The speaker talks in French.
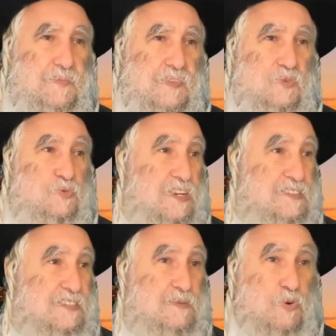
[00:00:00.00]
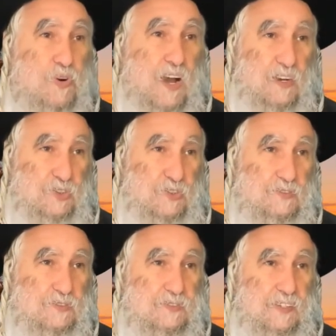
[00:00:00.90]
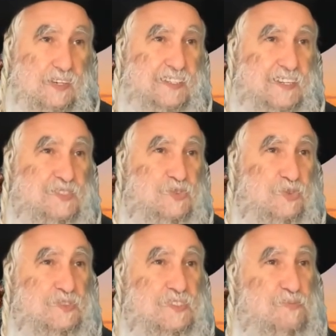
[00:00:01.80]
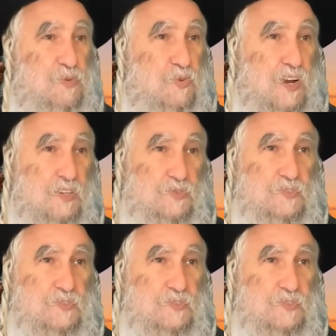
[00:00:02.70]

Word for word: Tout ça, c'est des blocages. Les questions, c'est des blocages.